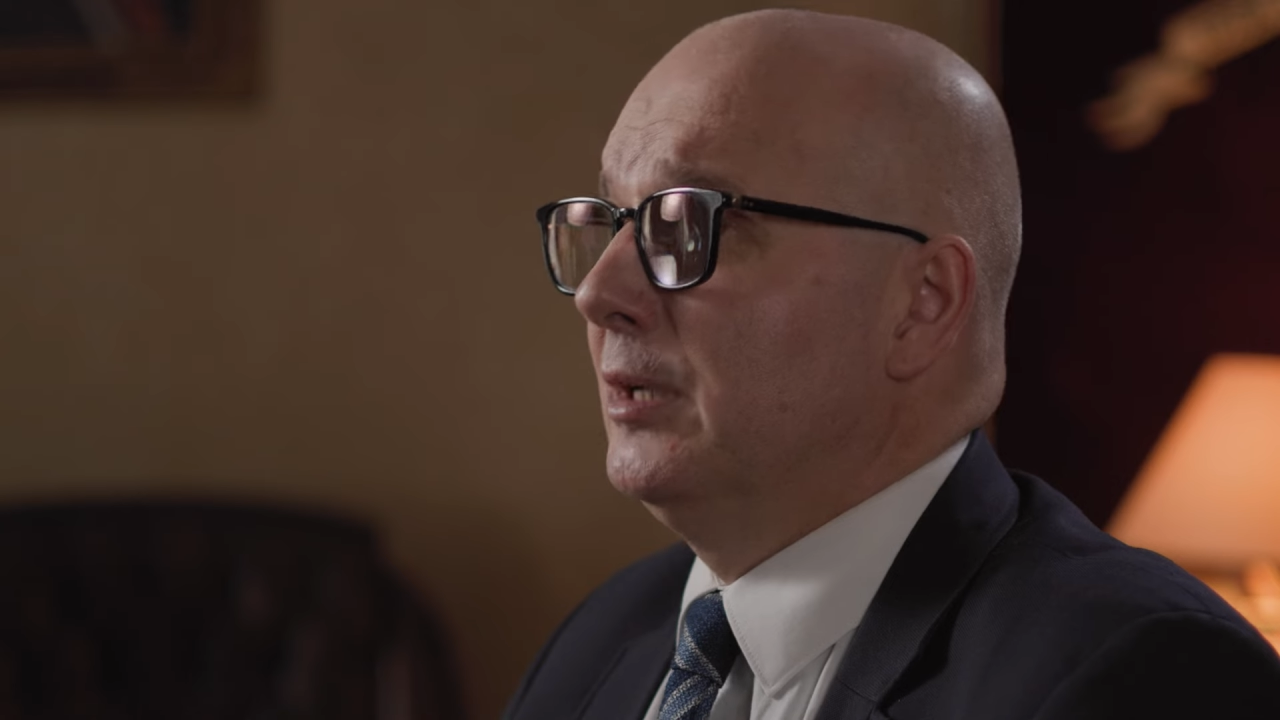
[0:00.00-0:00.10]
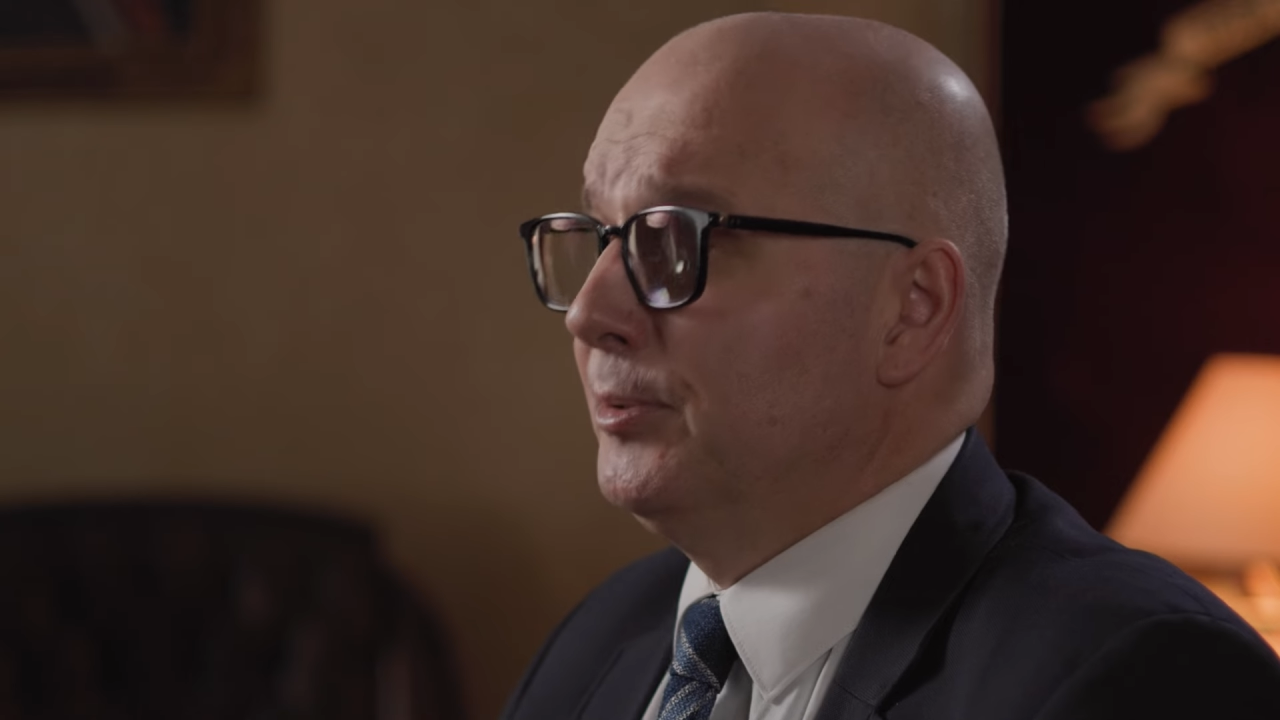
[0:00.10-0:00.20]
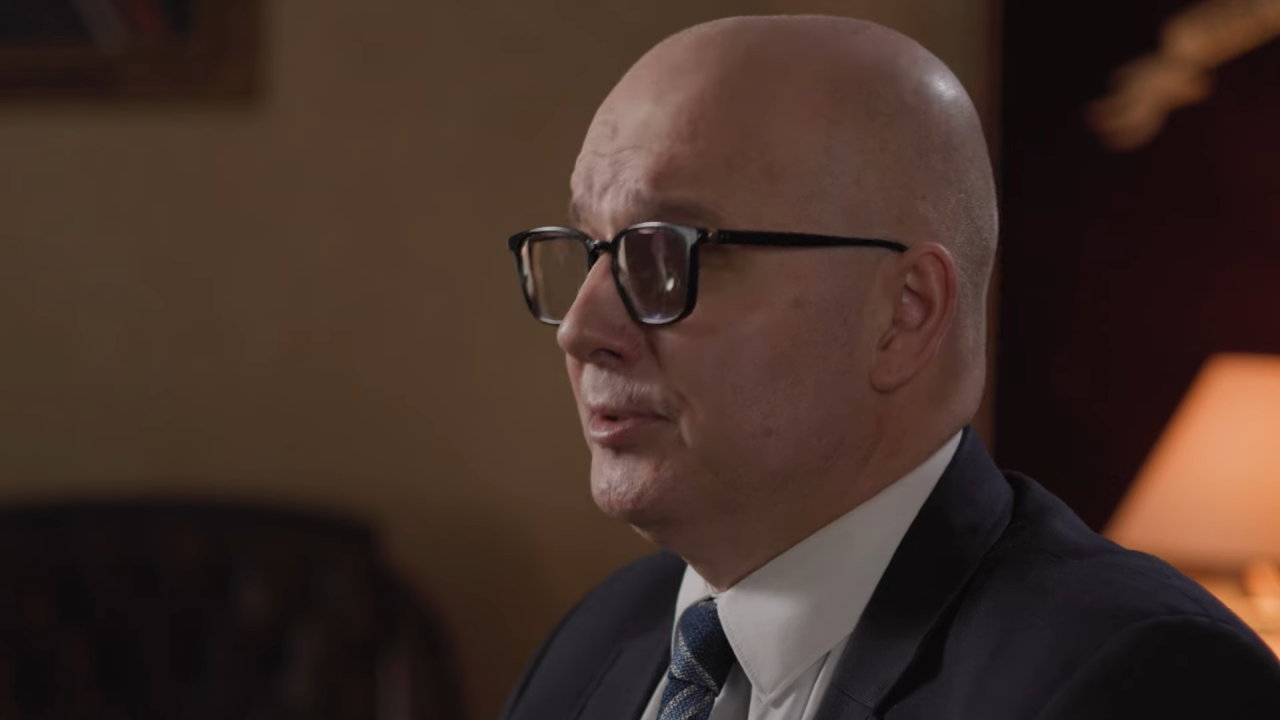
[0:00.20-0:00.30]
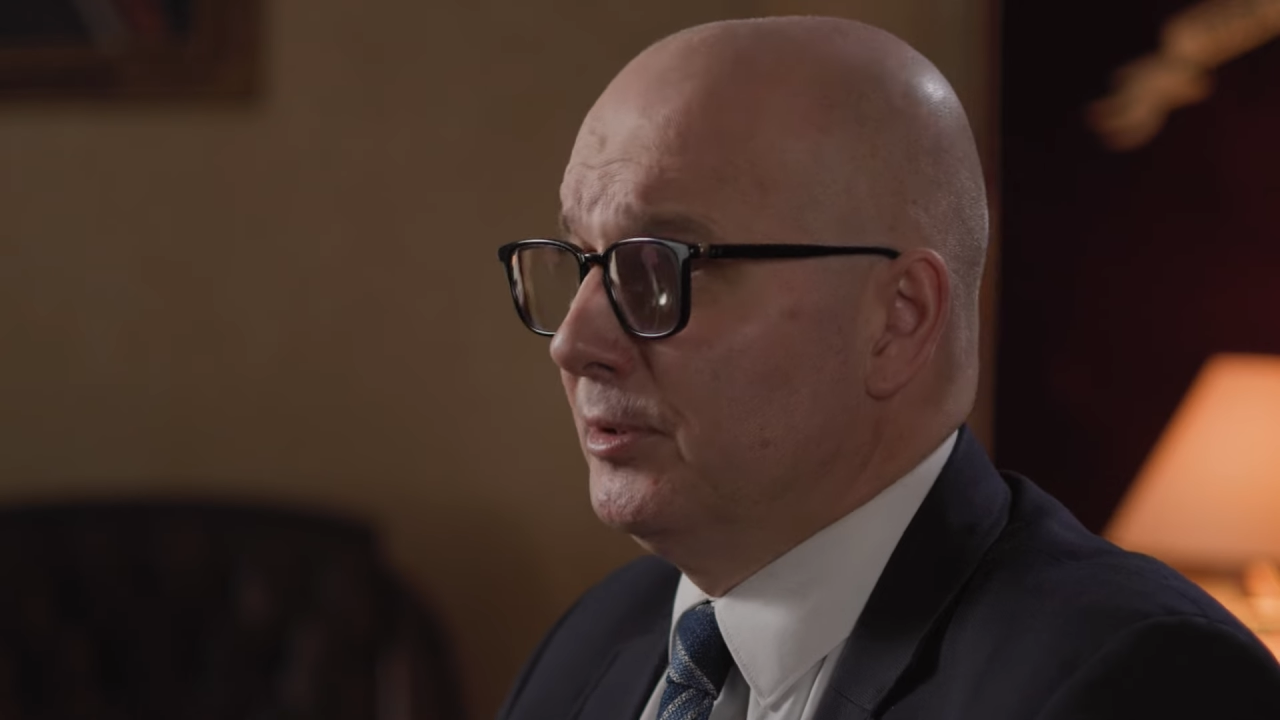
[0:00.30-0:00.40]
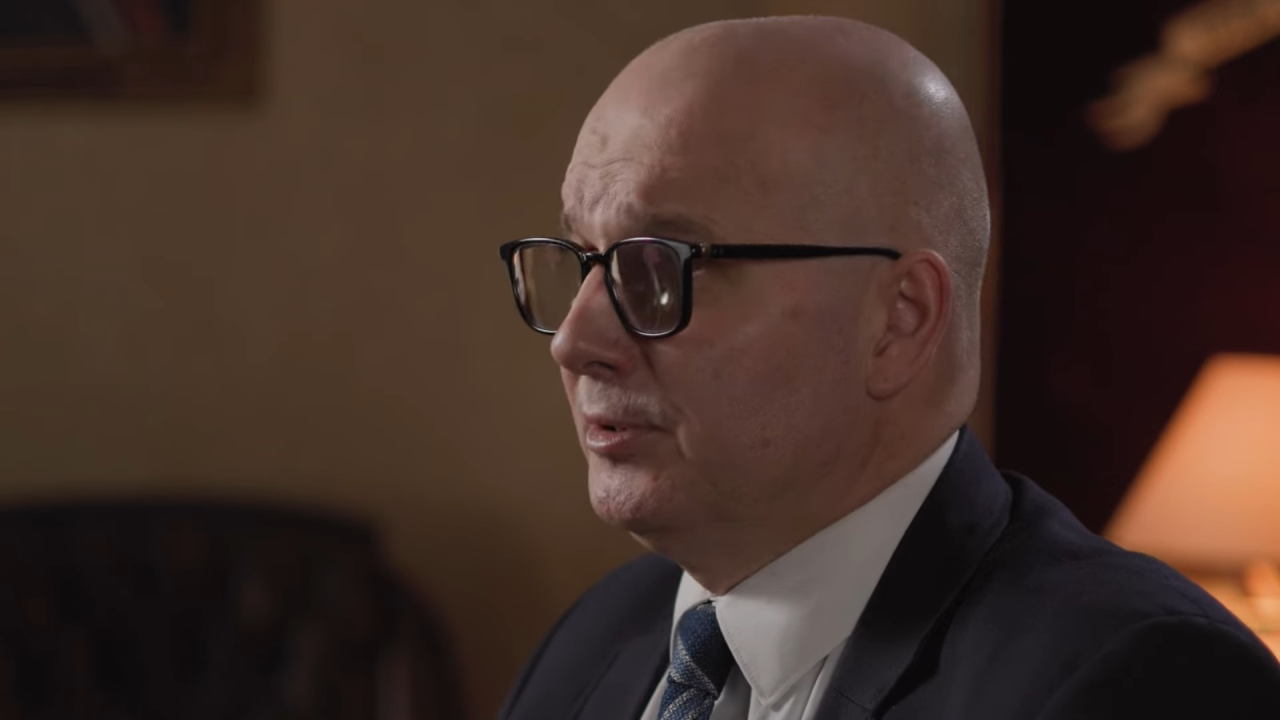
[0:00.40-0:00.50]

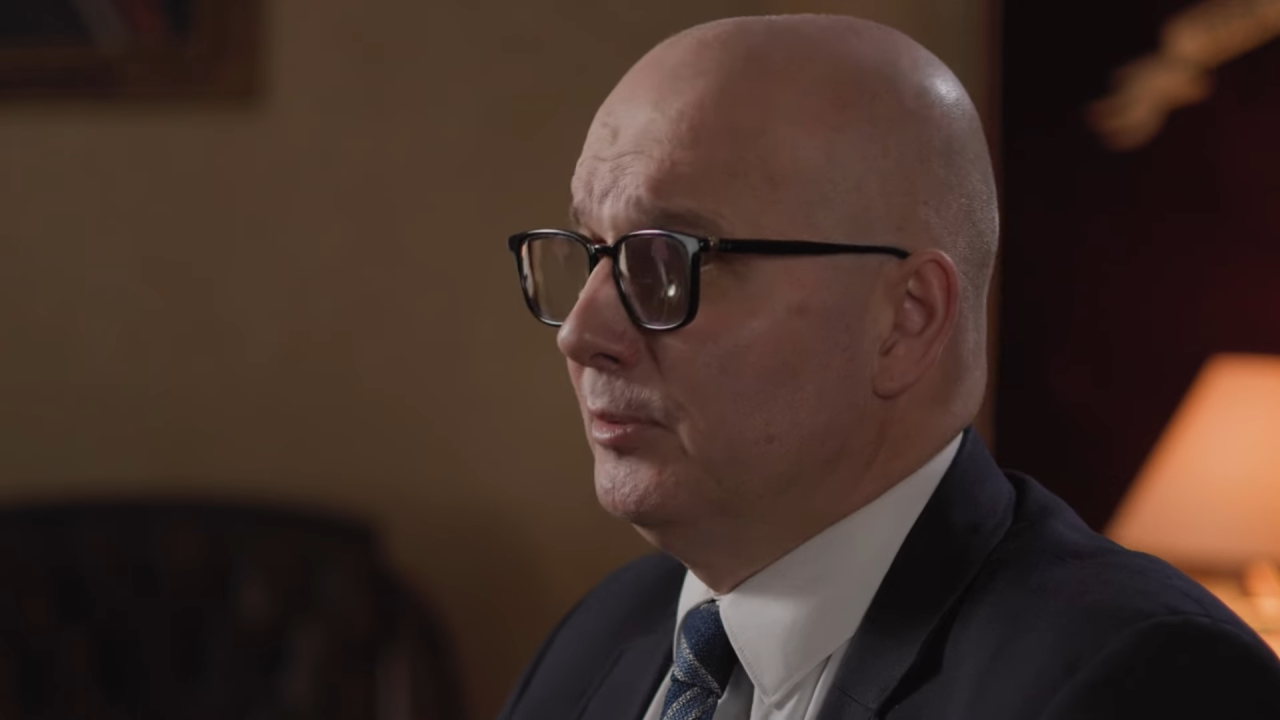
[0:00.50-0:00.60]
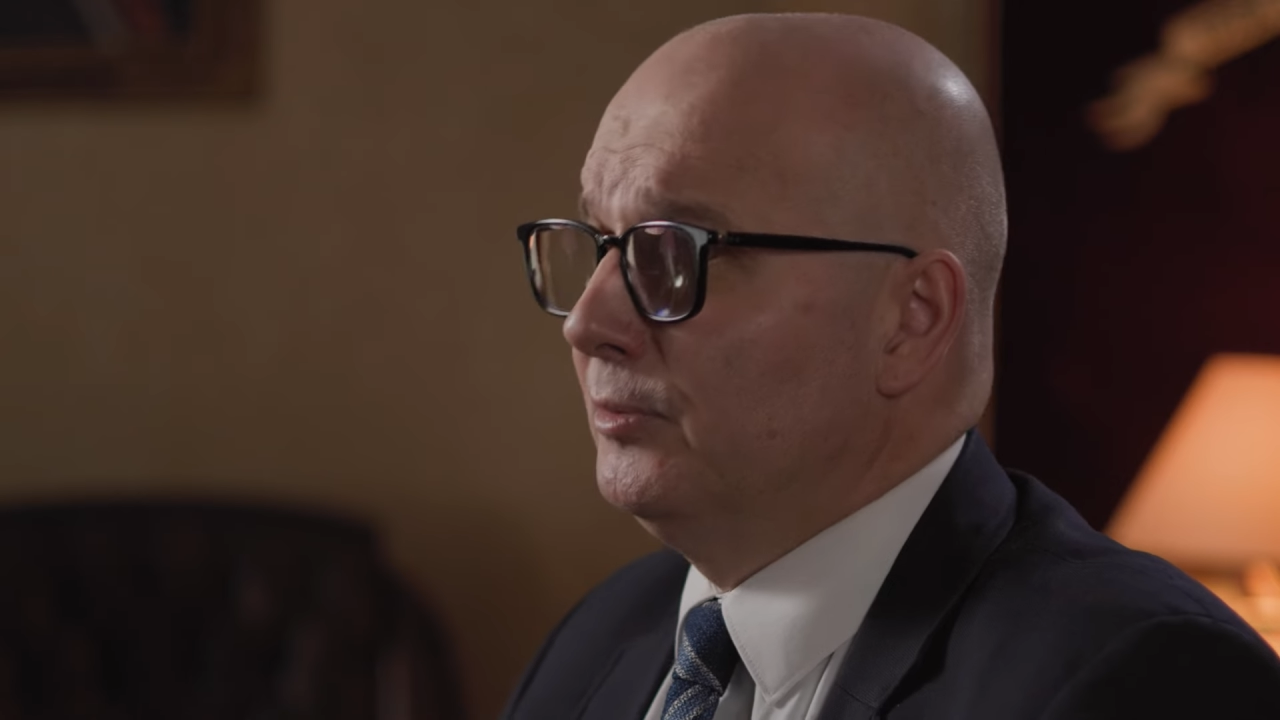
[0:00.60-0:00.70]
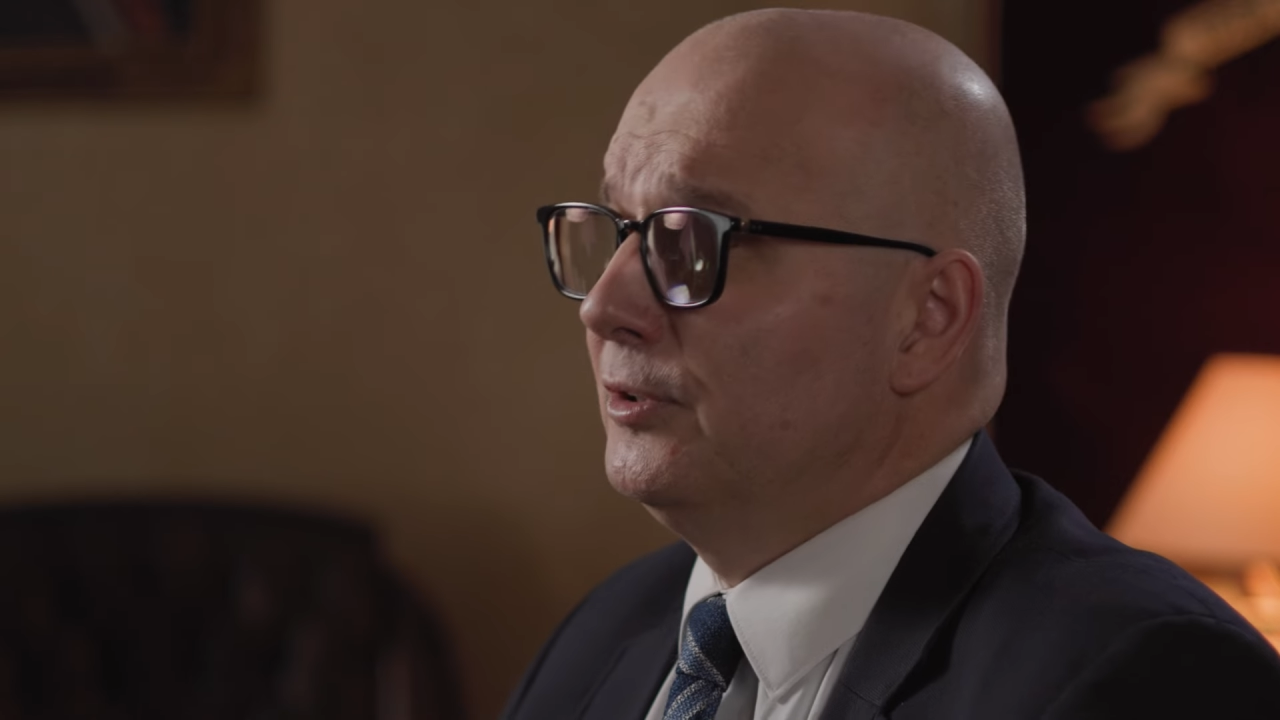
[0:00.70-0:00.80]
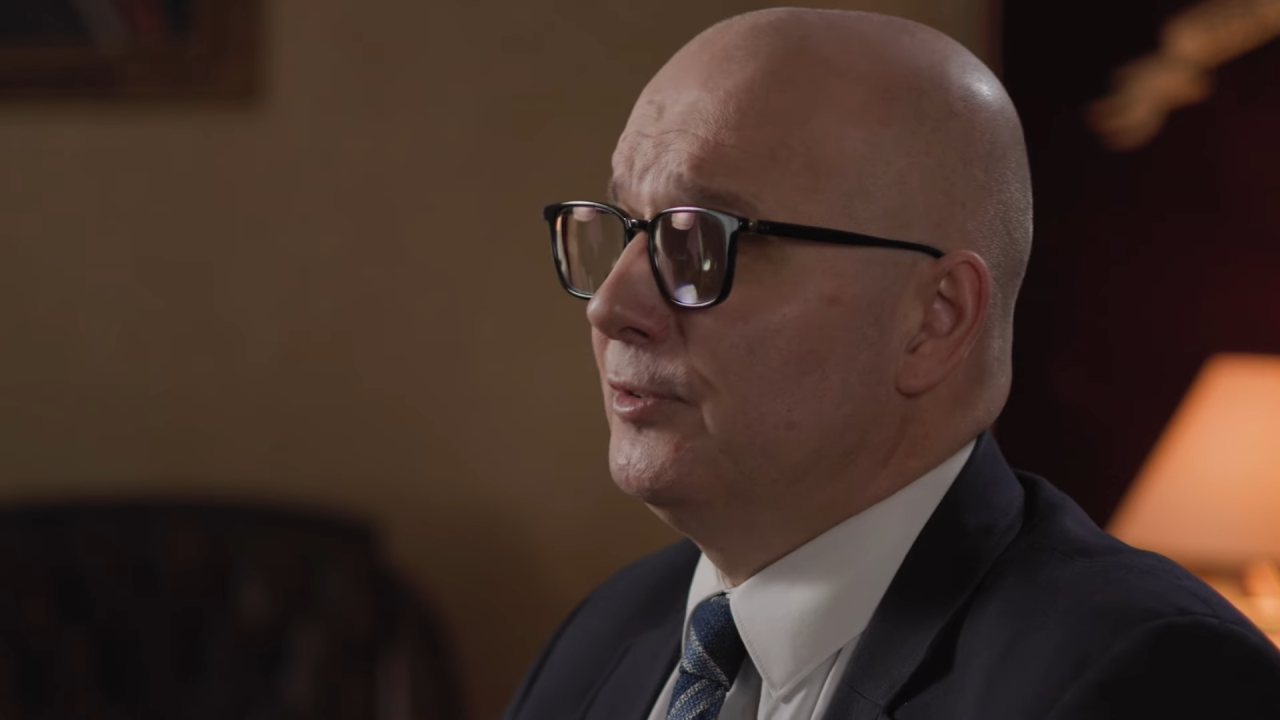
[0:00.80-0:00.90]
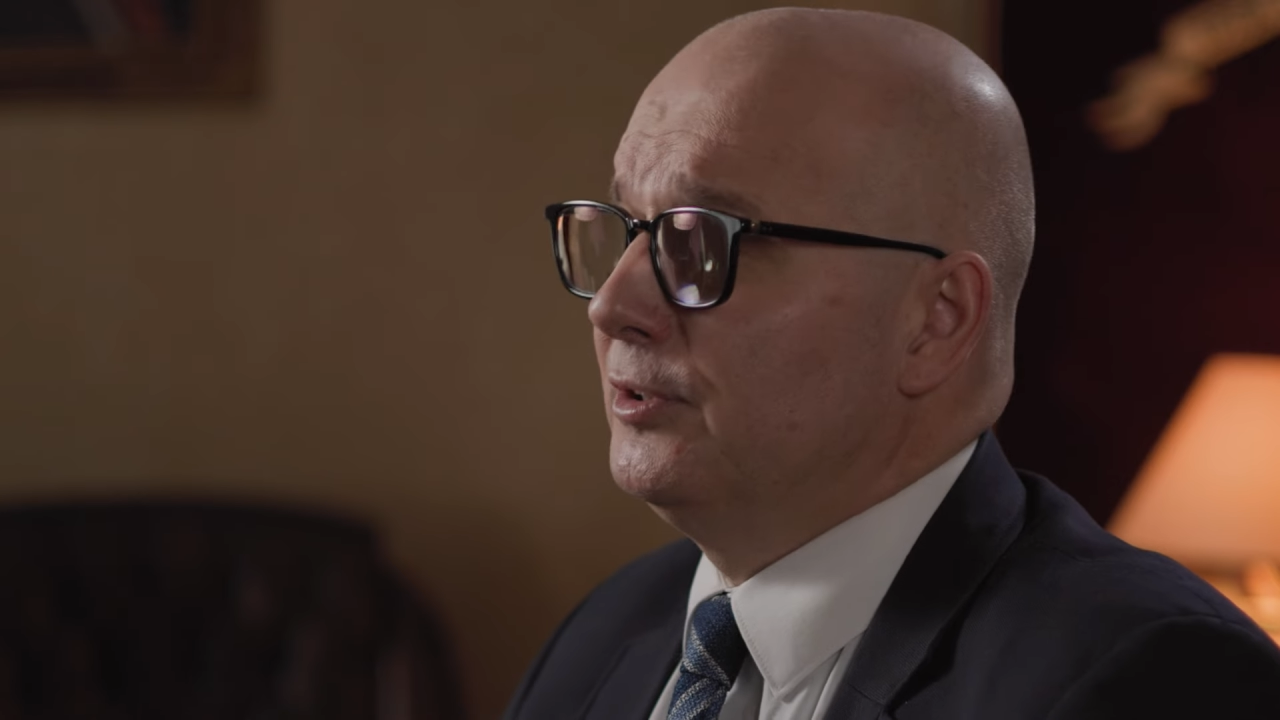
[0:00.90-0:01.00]
apostolskim również w